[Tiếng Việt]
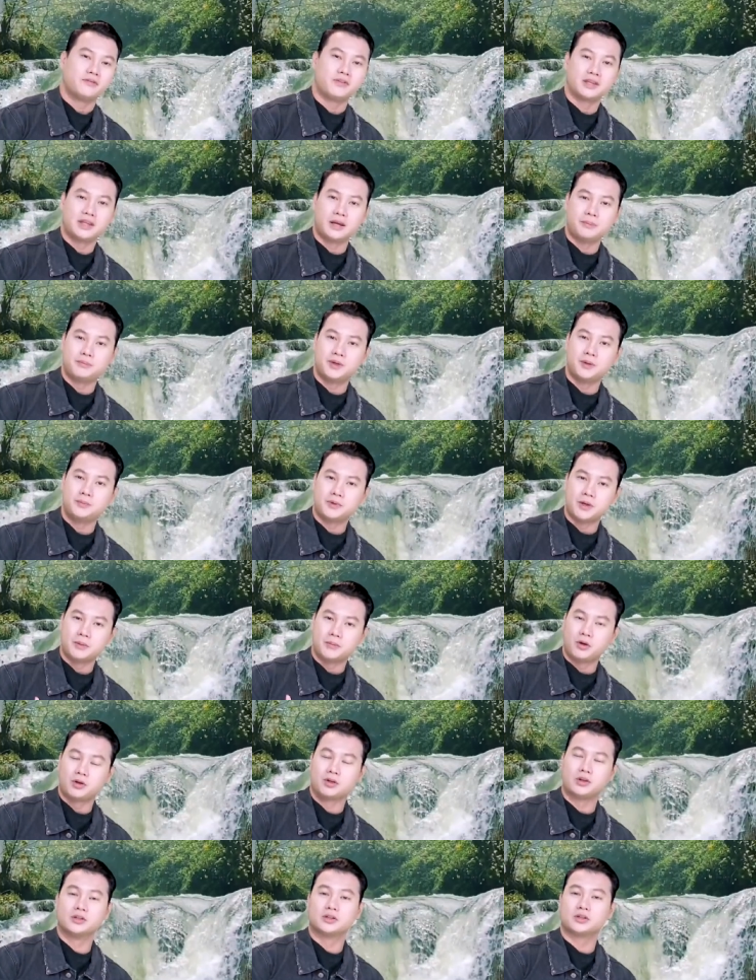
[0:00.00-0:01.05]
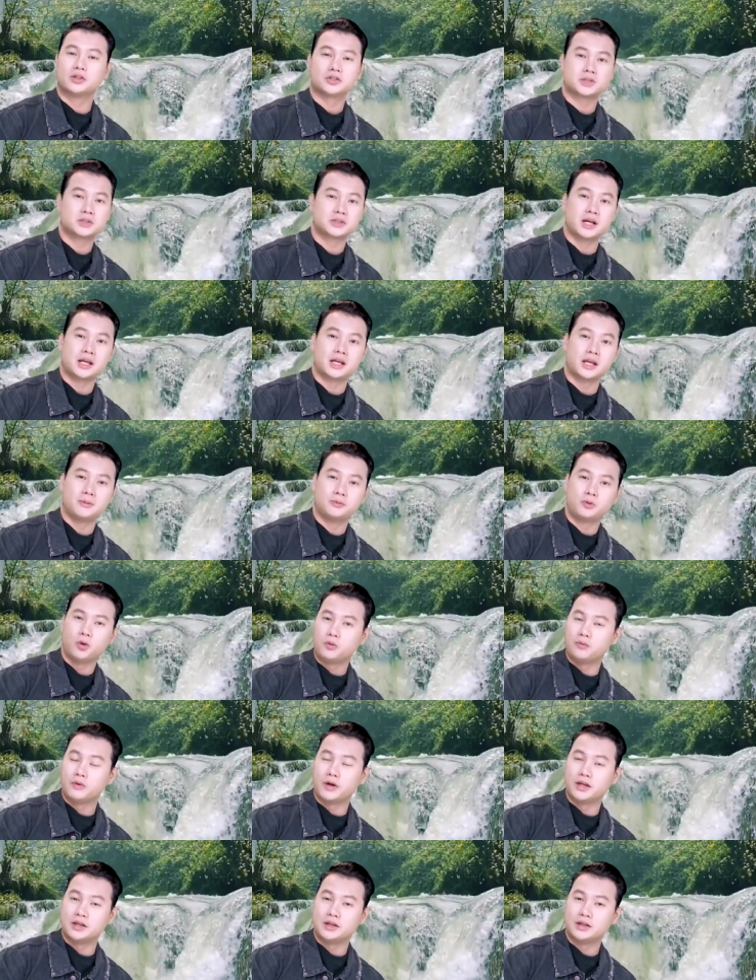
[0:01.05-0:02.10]
Và nhằm giúp cho mọi người có sự trải nghiệm thú
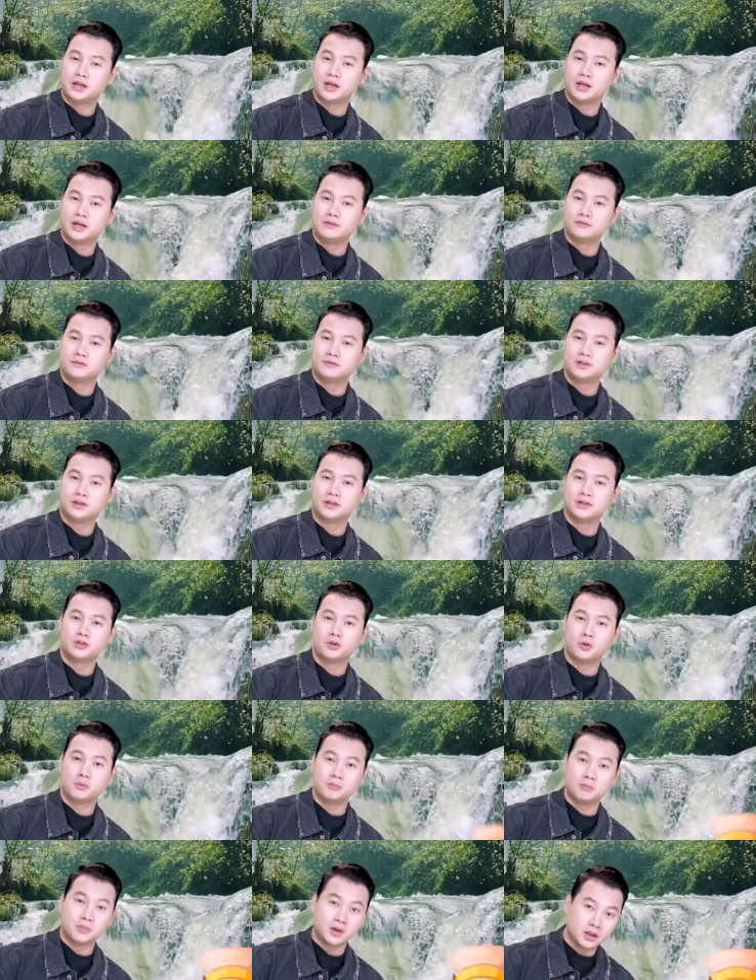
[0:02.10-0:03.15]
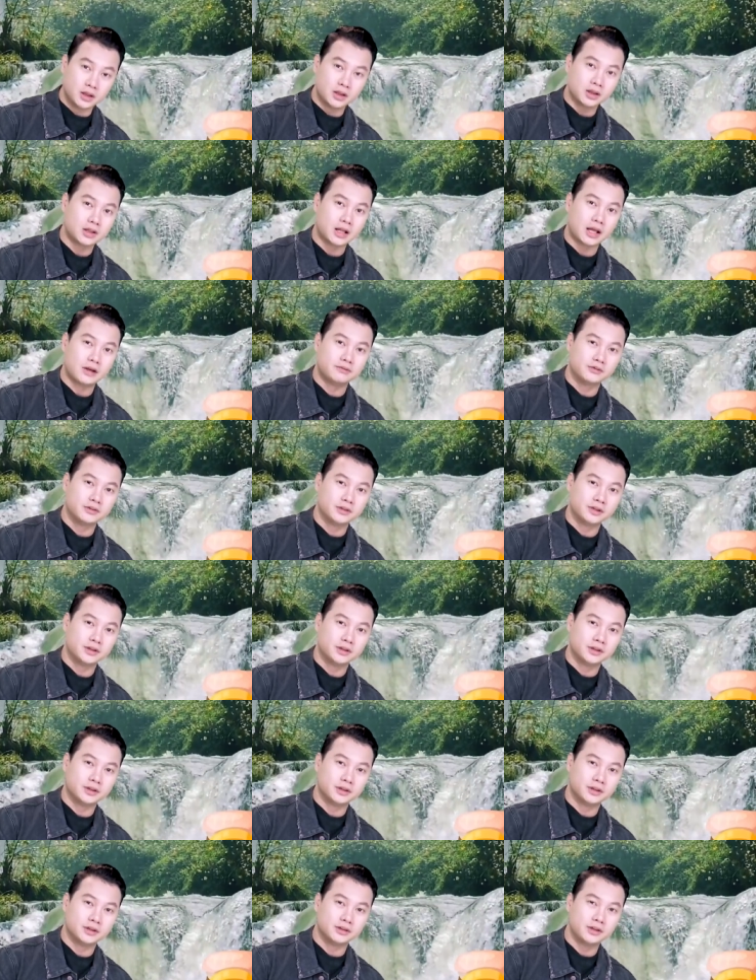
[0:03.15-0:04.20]
vị khi vừa dùng bữa lại
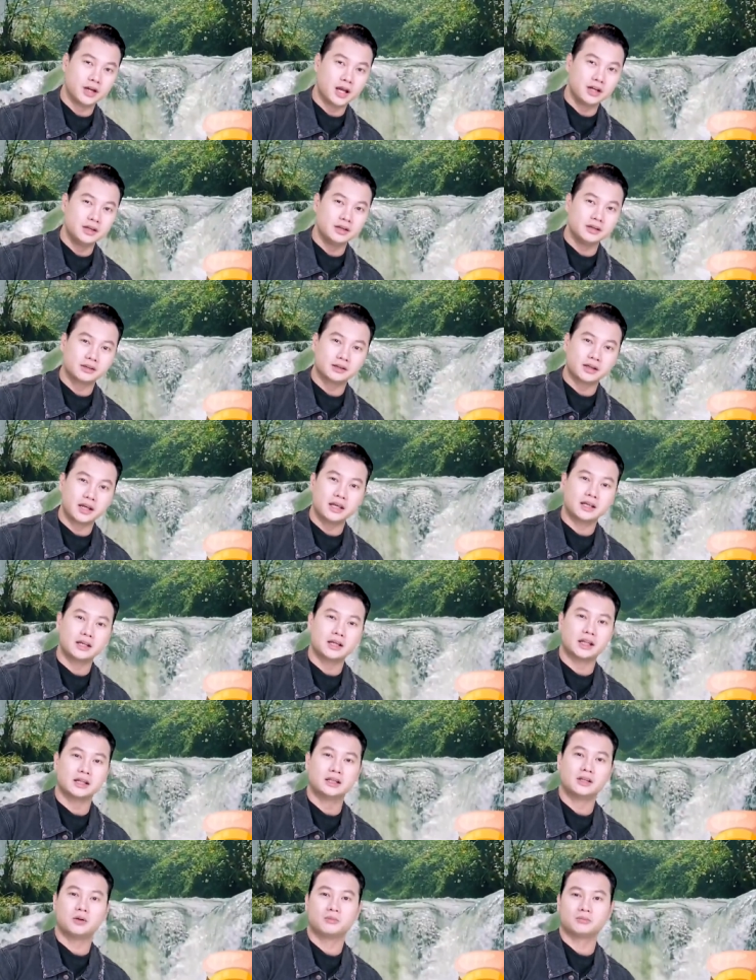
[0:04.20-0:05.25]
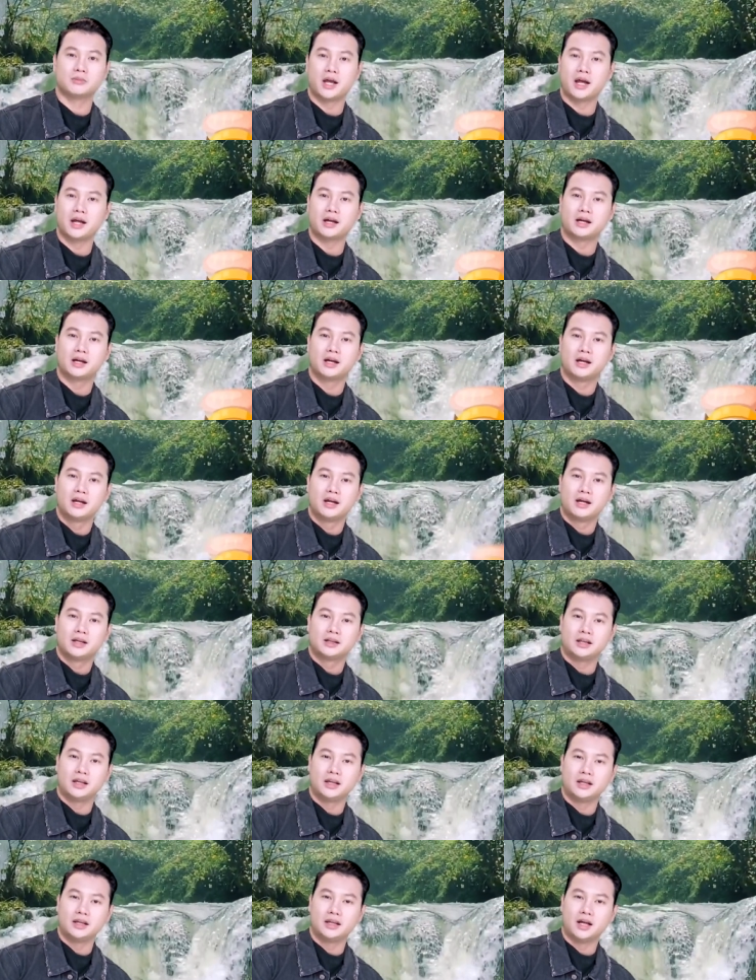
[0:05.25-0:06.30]
vừa đến được ngay cạnh dòng thác,
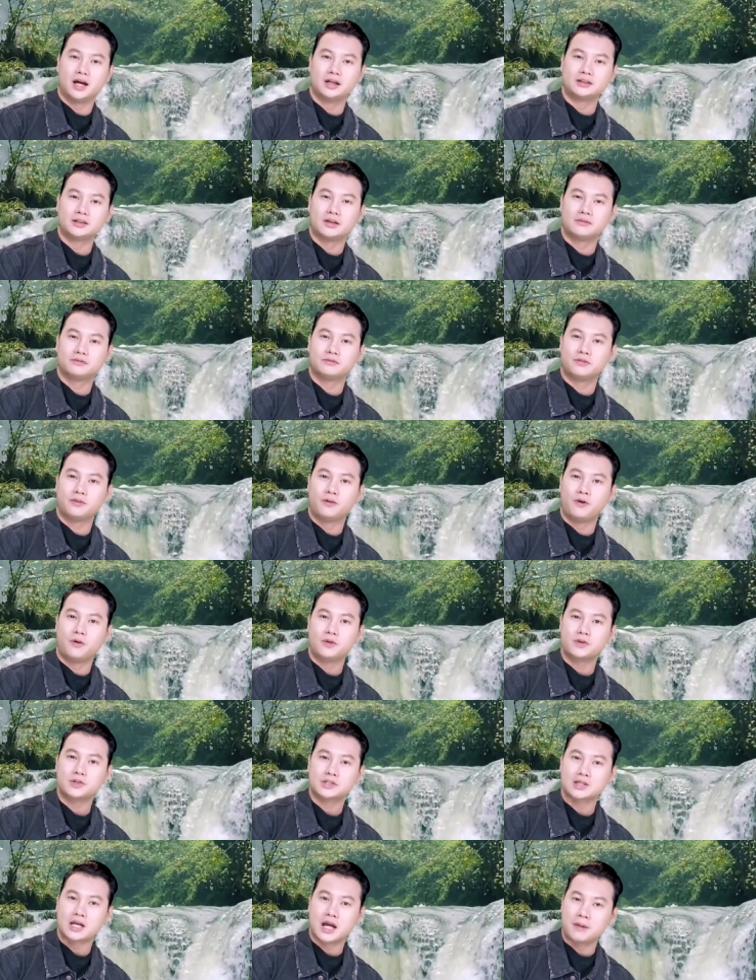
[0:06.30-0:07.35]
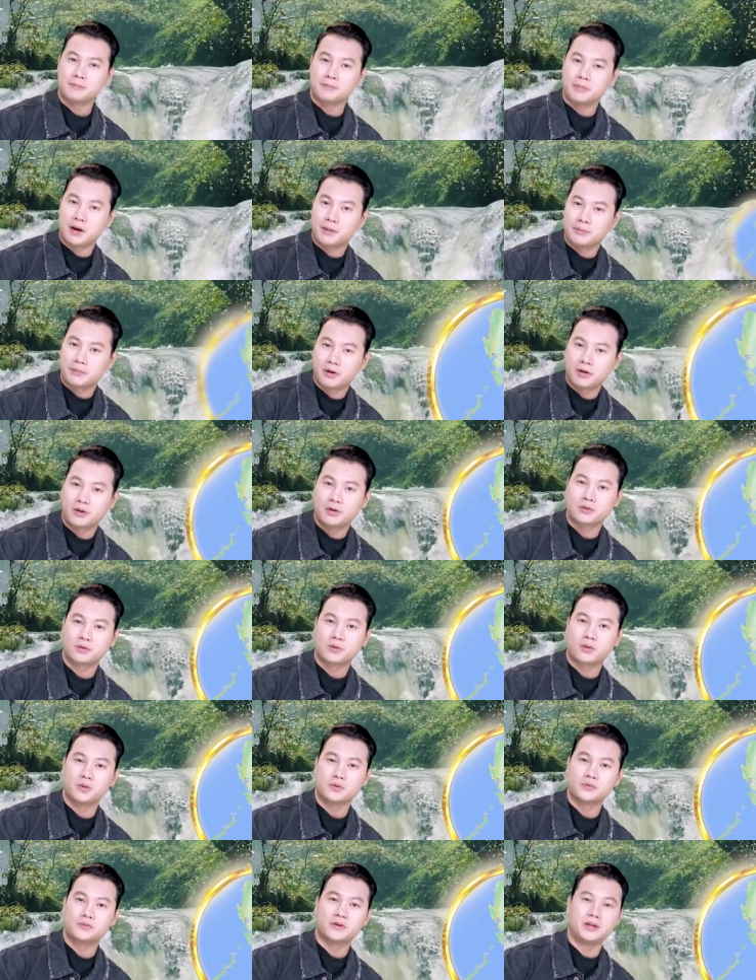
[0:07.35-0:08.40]
thì ở thành phố San Pablo
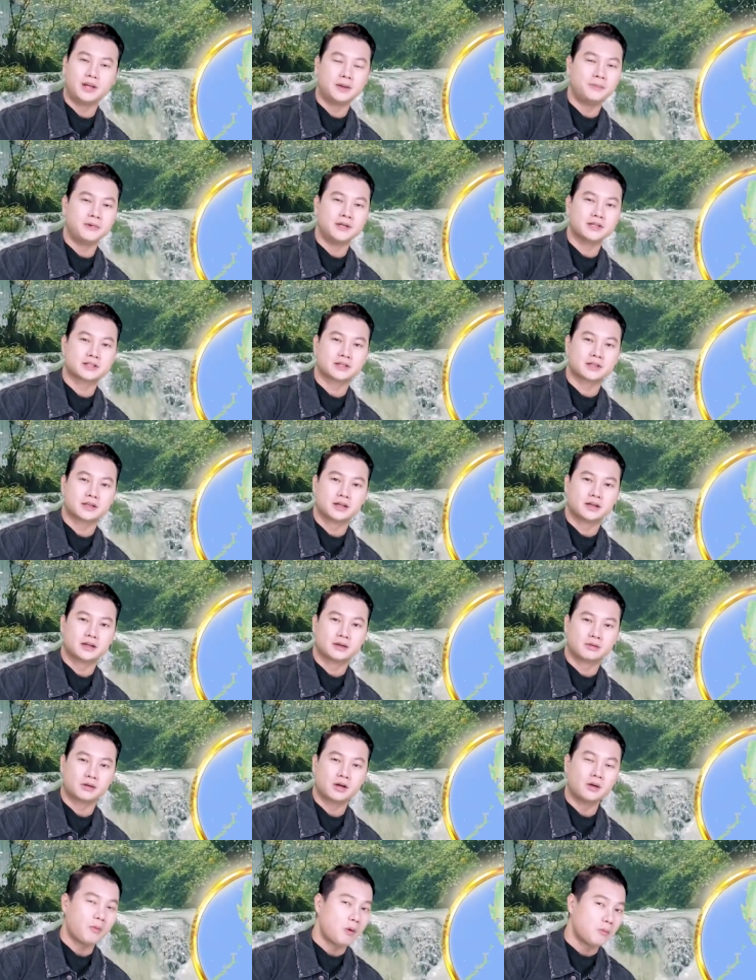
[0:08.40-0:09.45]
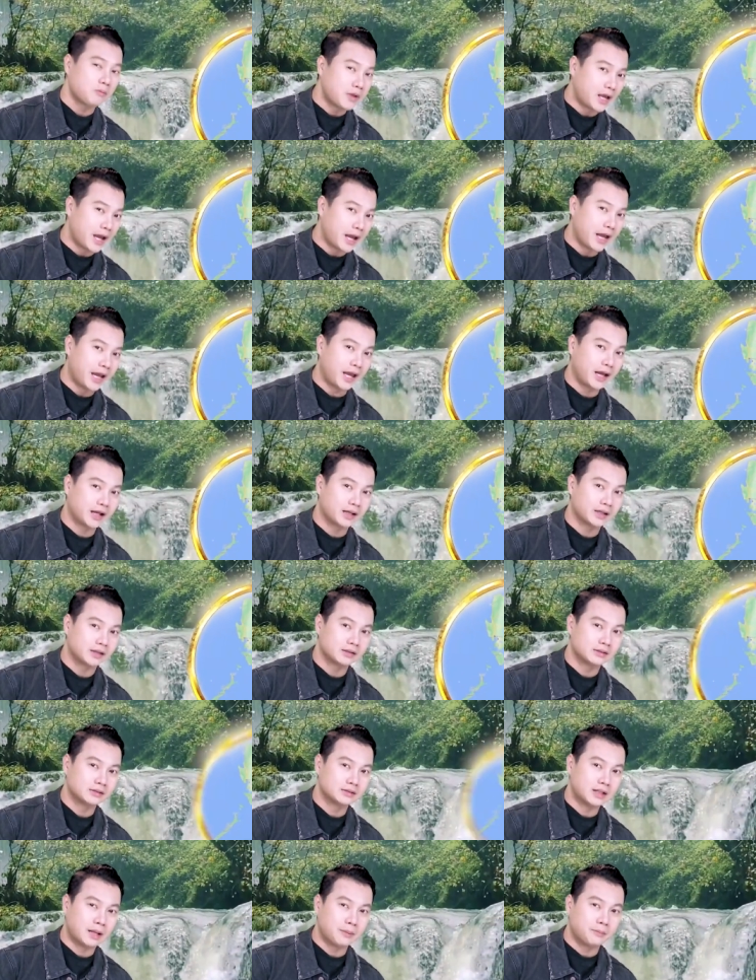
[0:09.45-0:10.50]
của Philippines có một nhà hàng
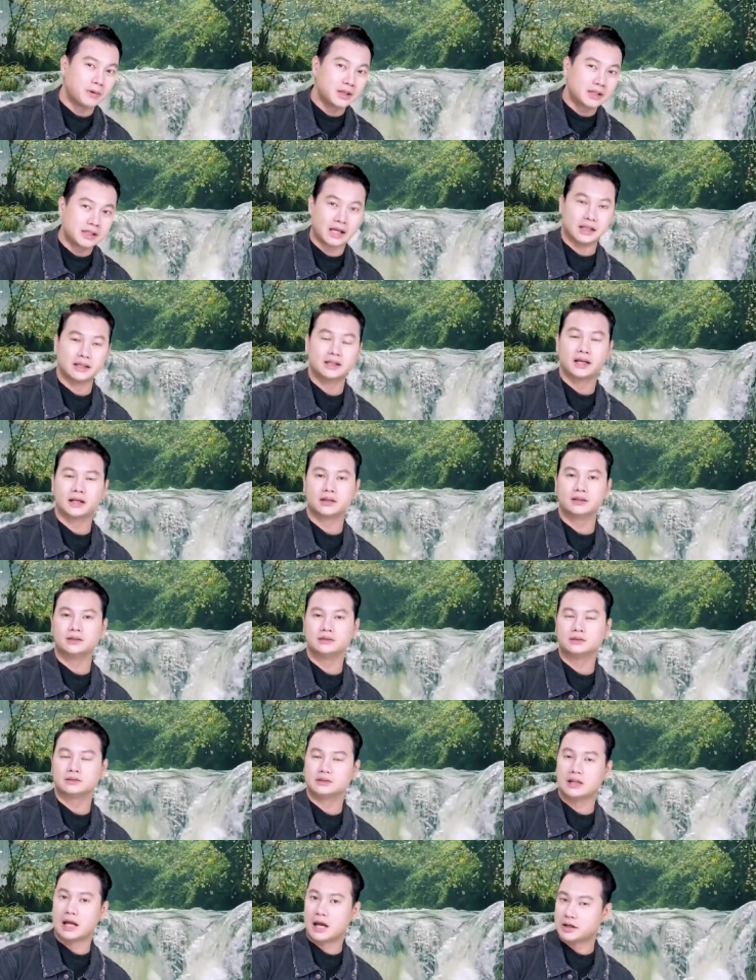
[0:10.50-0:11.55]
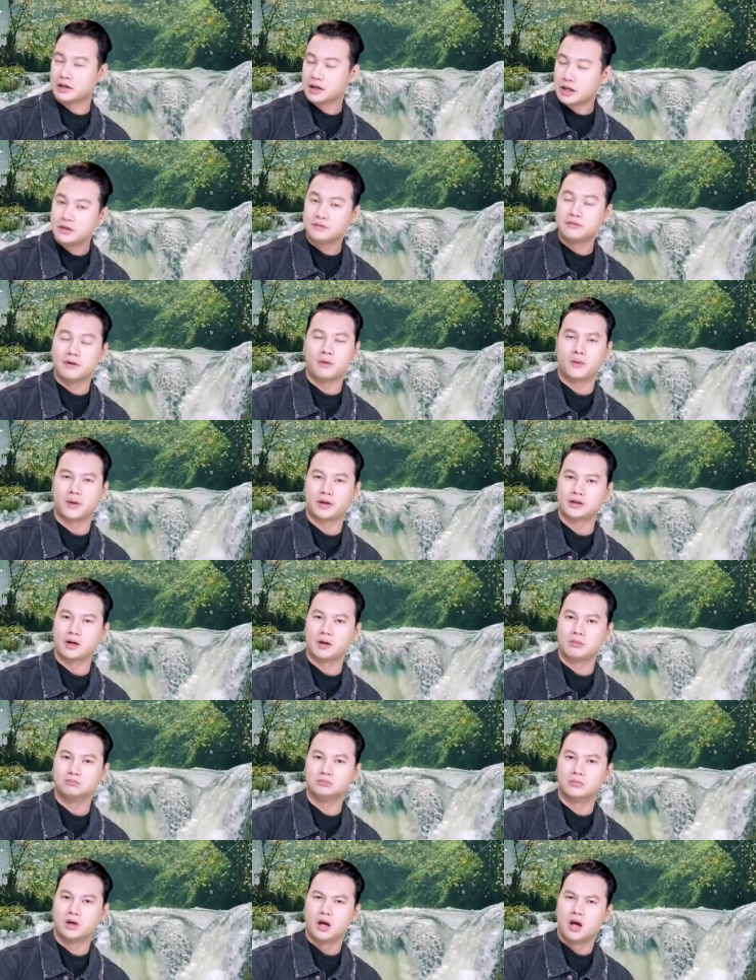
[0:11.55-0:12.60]
nằm bên cạnh thác nước đã đi vào hoạt
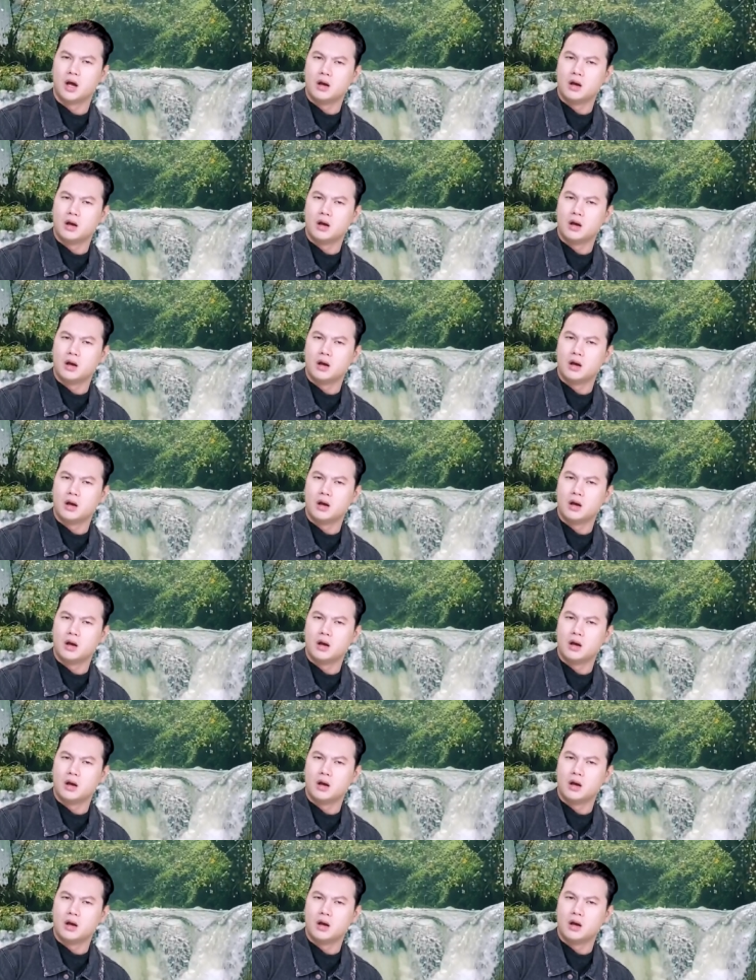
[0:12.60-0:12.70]
động.